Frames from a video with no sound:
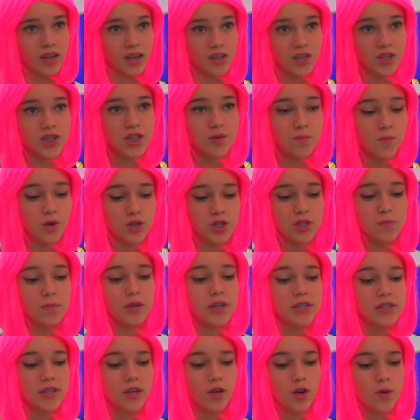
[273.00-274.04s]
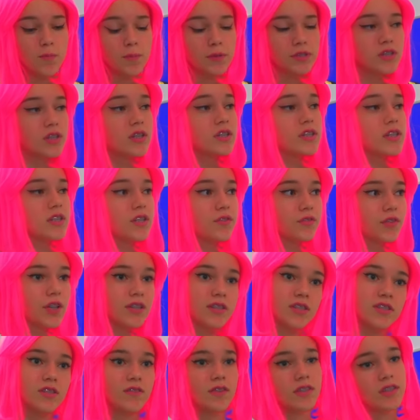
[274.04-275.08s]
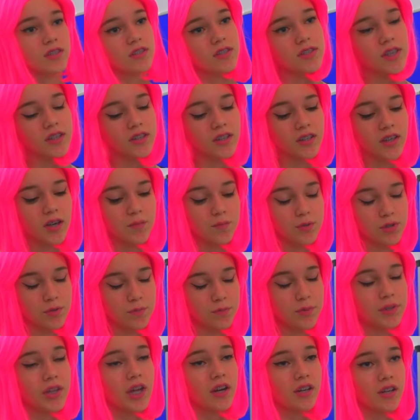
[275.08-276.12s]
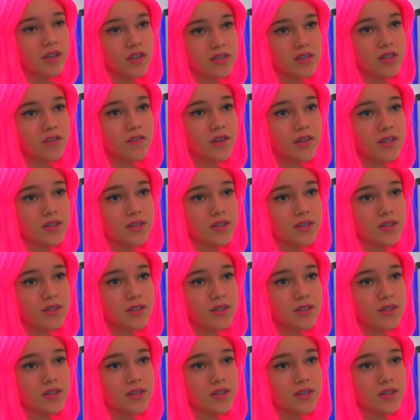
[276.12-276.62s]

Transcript: Claro que sí. Lleven las cajas y llamen a todos. Vamos a repartir los